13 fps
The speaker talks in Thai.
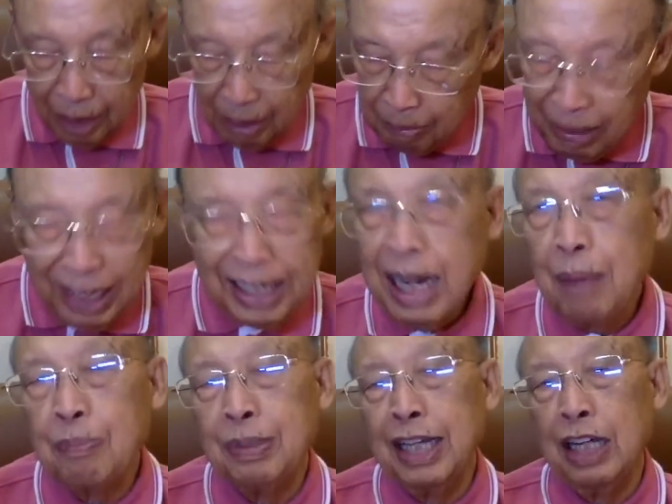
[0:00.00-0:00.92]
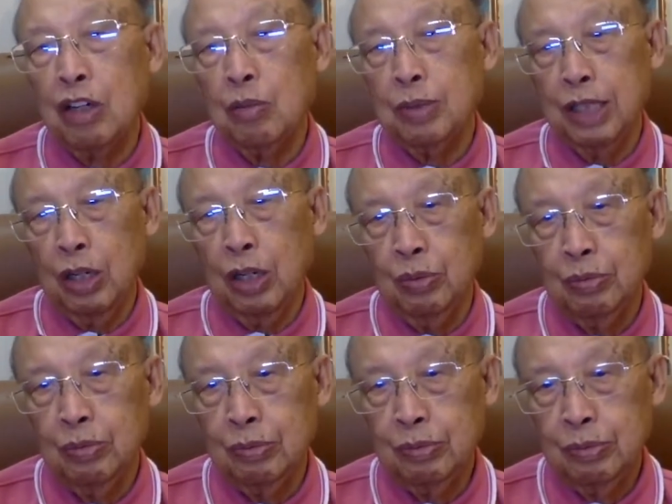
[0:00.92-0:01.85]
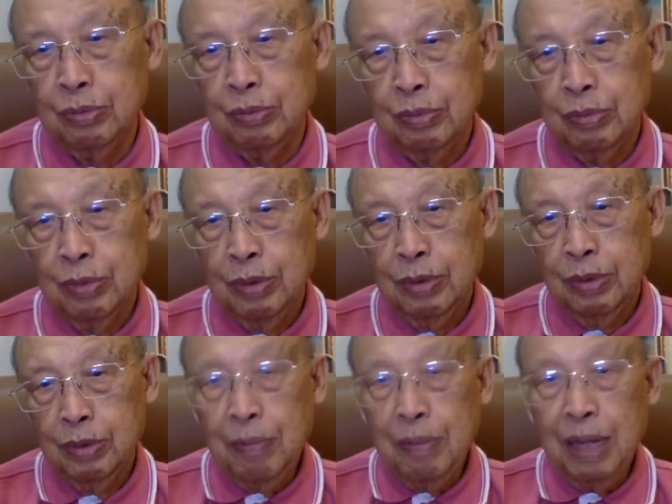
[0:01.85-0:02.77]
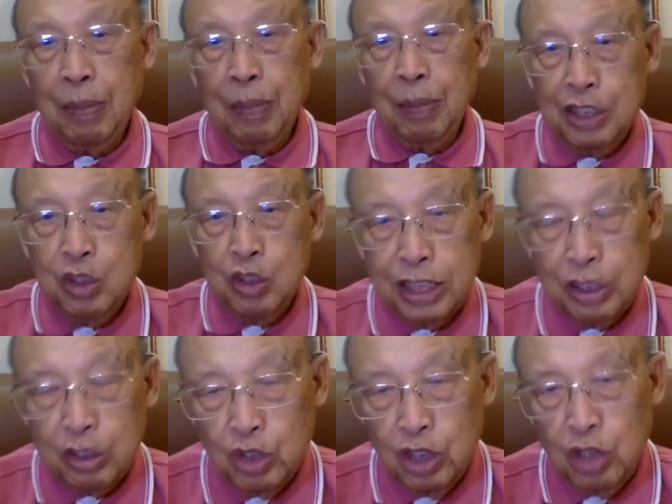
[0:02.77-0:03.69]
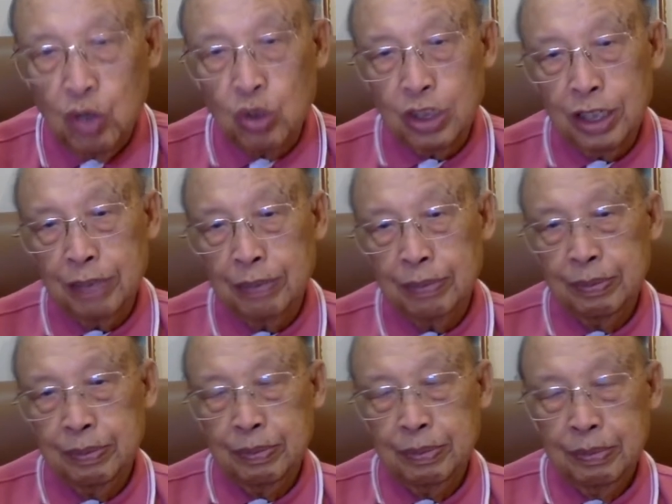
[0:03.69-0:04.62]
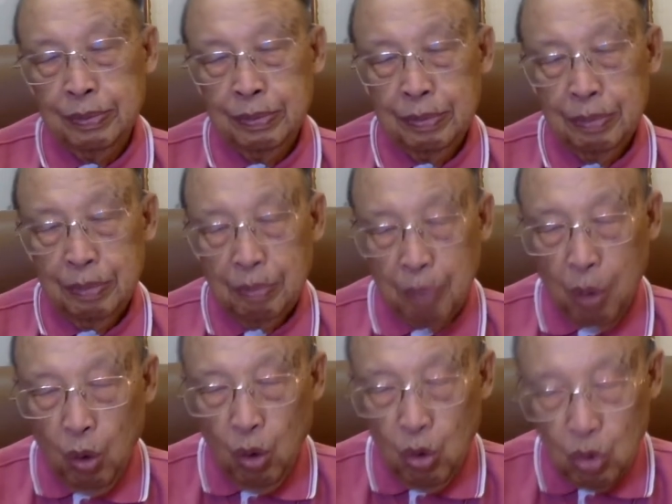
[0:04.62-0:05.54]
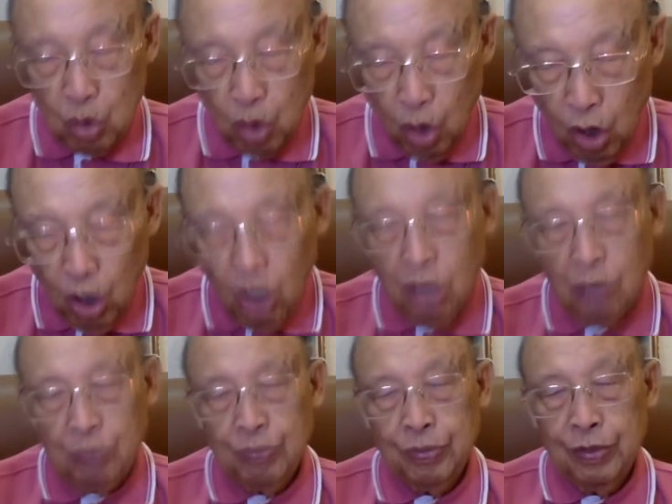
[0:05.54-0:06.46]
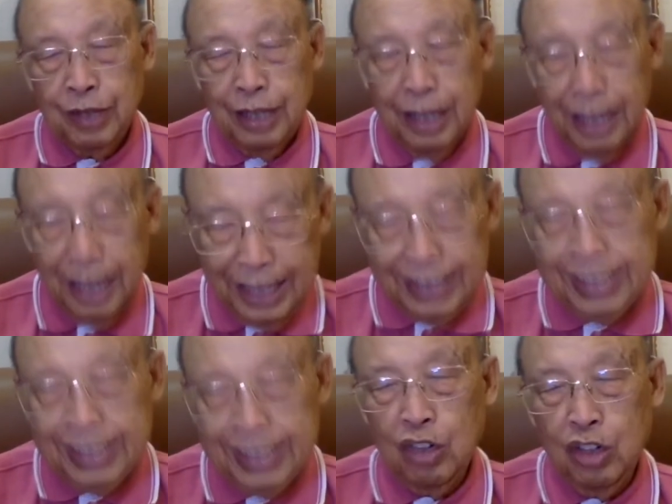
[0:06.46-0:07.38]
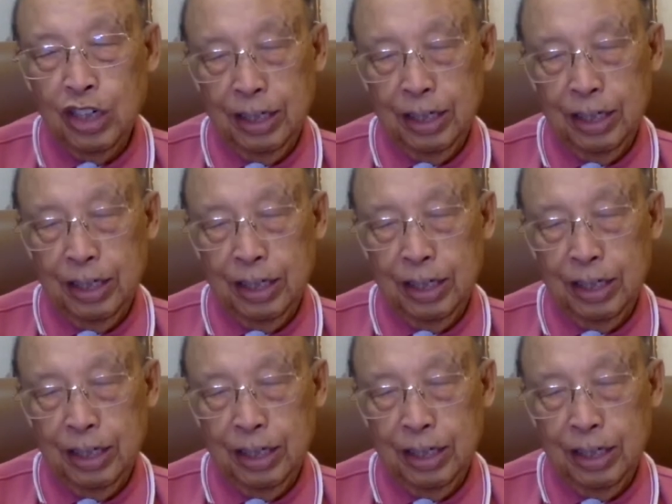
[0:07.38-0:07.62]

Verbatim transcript: เมนน้ำพระทัยของพระเจ้าและเมื่อพระเยซูคริสต์เจ้าอยู่ในโลกนี้พระองค์ก่อเหตุสิ่งเหล่านี้